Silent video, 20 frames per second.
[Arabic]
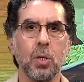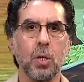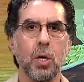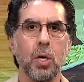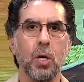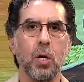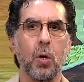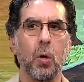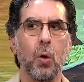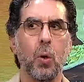
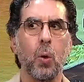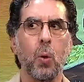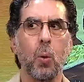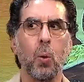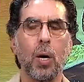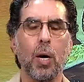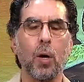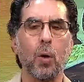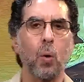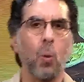اللي
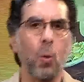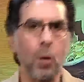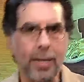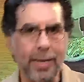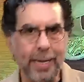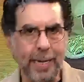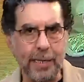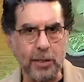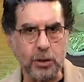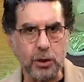هو جوه
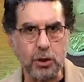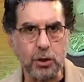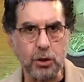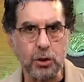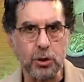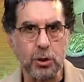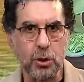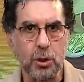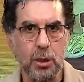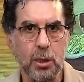الجيش
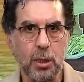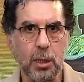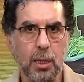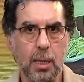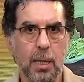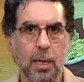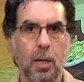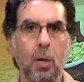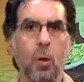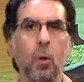
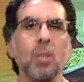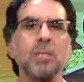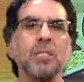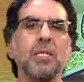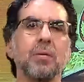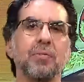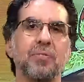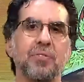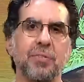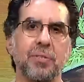اللي هو
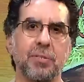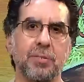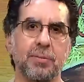صفر